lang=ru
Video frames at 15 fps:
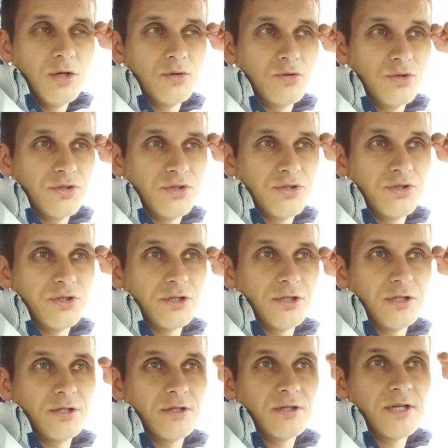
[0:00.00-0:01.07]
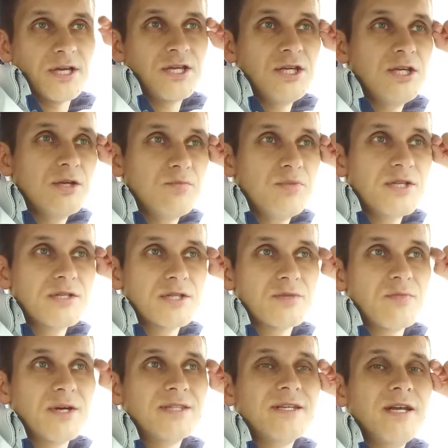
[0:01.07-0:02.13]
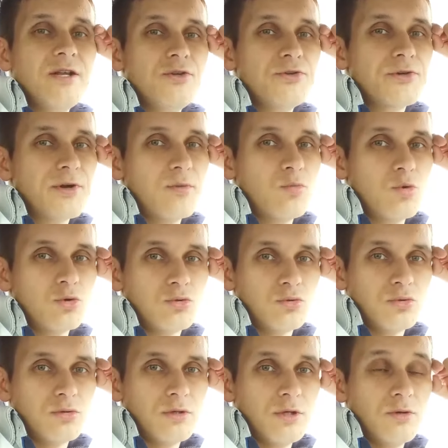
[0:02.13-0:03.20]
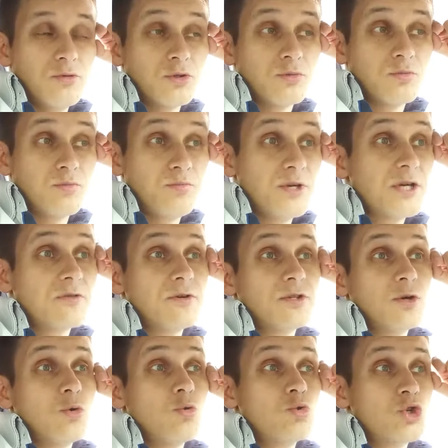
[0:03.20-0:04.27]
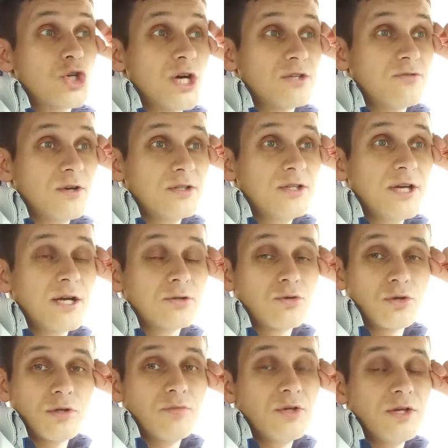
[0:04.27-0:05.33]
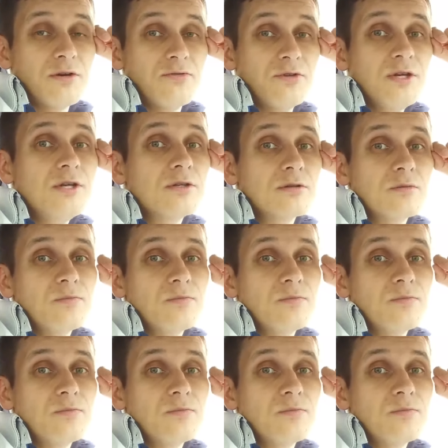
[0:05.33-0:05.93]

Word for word: То есть э, такие бизнес-модели не работают. И вот первый такой ушат воды, который на меня вылил,